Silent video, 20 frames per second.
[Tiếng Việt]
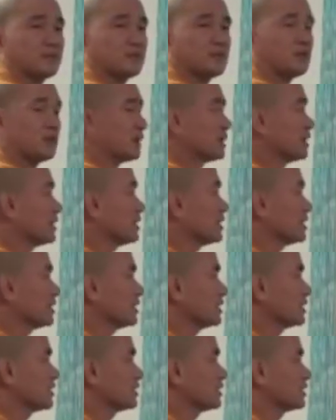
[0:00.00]
tôi phải
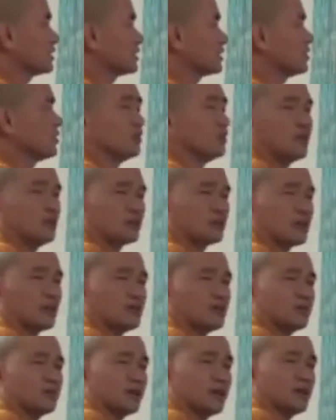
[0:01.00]
như dòng
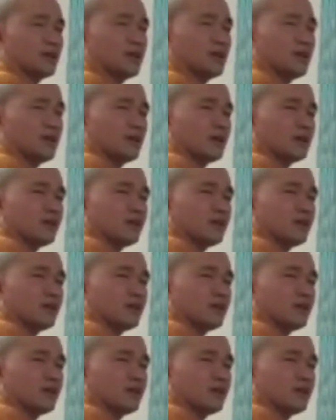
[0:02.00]
sông như vậy,